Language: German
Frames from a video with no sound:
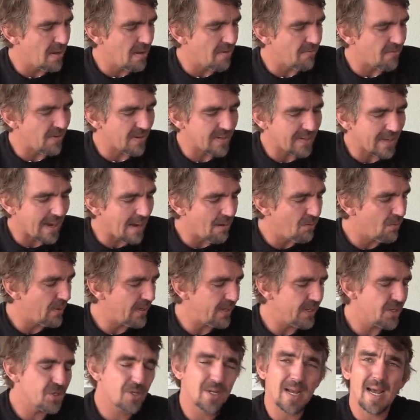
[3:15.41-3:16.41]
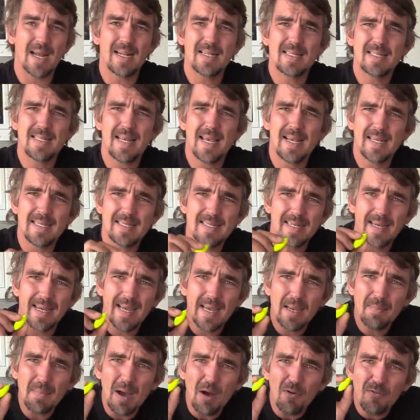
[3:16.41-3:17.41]
vertraue ich ganz
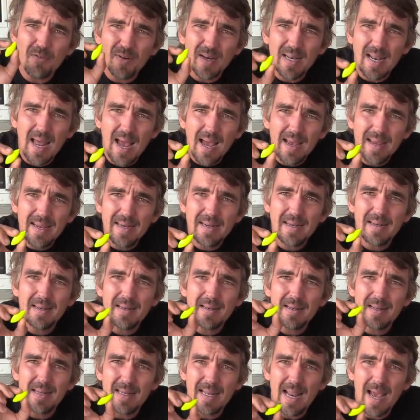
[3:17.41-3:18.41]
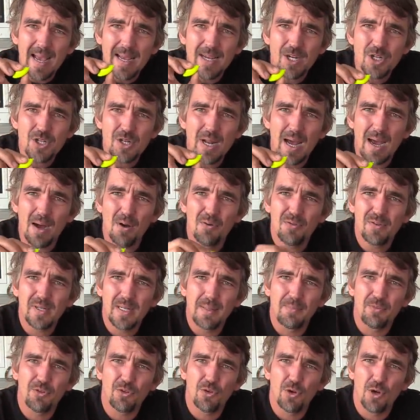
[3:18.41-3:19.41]
extrem auf kleine, leichte
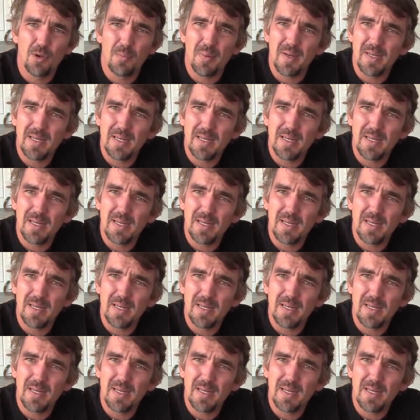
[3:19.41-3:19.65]
Auftriebskörper.